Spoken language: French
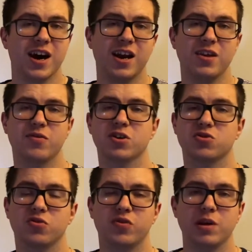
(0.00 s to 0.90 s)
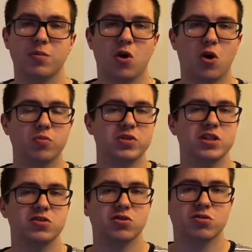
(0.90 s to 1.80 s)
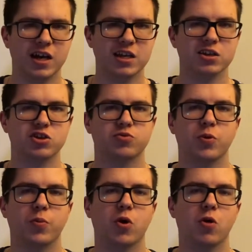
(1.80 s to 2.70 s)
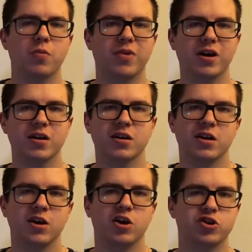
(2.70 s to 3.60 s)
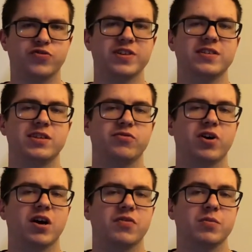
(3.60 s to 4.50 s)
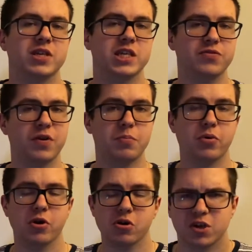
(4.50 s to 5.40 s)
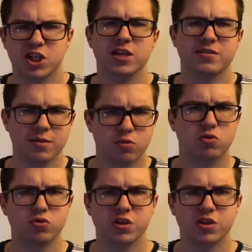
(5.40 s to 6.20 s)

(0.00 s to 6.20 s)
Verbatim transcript: aller voir ce film en me disant allez, je me prends en main, je vais essayer de voir un film qui fait peur, ben, j'ai été beaucoup